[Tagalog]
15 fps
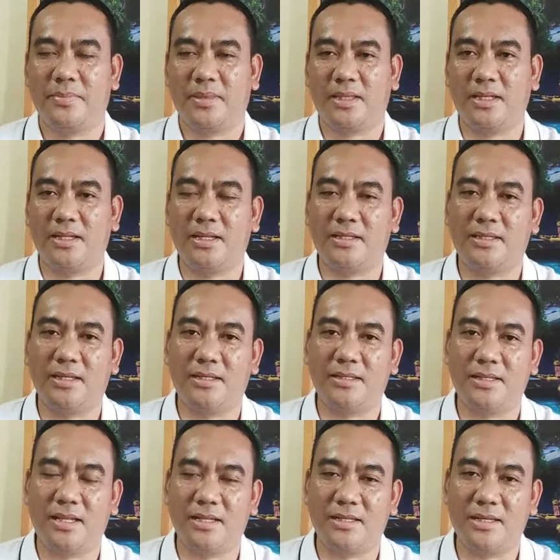
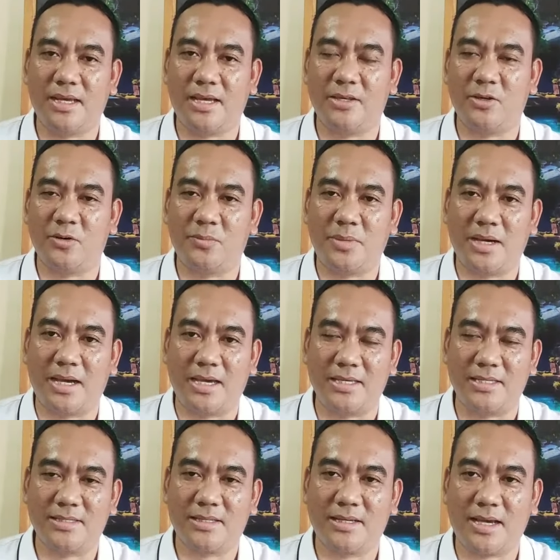Tinitignan niya yung mga
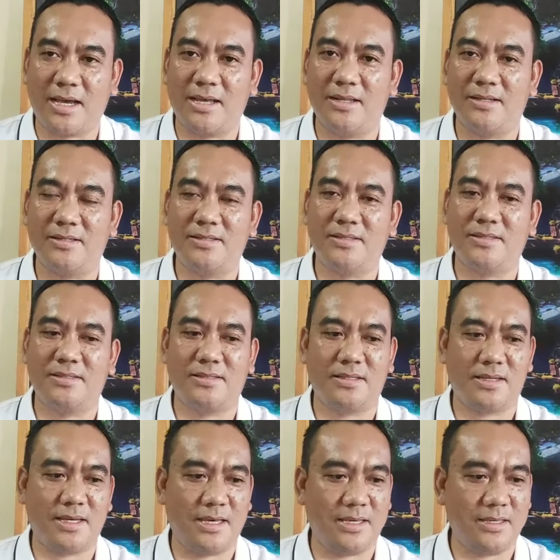skulls.
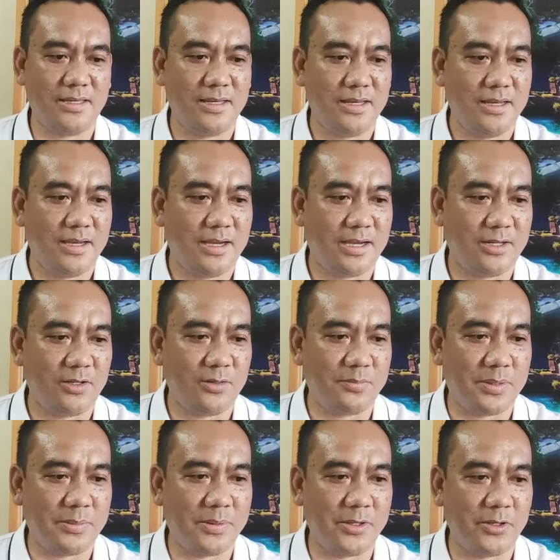Okay? Ano
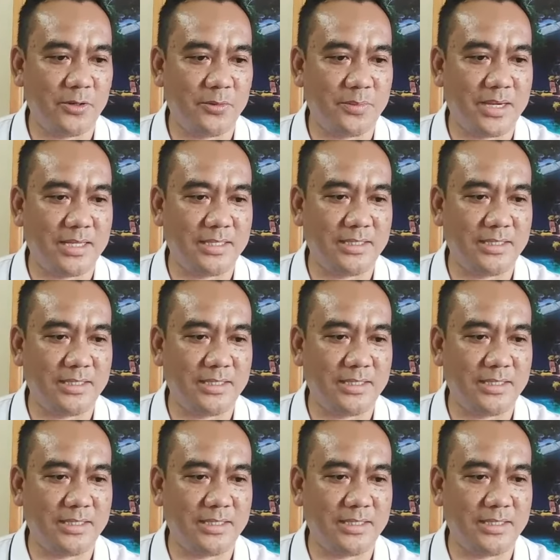pa ba yung mga